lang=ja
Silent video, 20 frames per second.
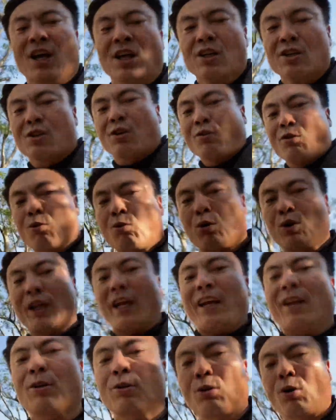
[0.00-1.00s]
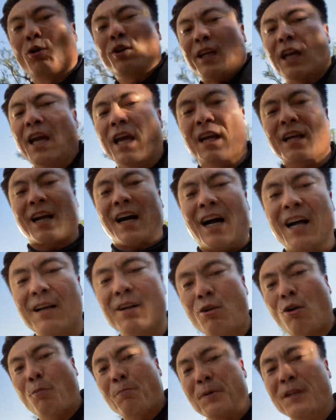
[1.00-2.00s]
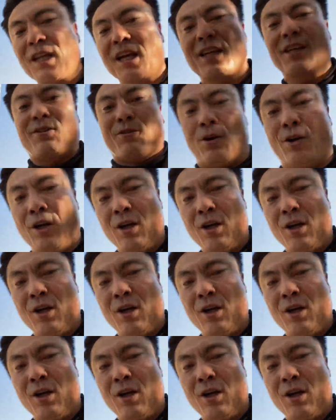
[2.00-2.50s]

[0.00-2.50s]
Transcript: その答えの通り、完コピできる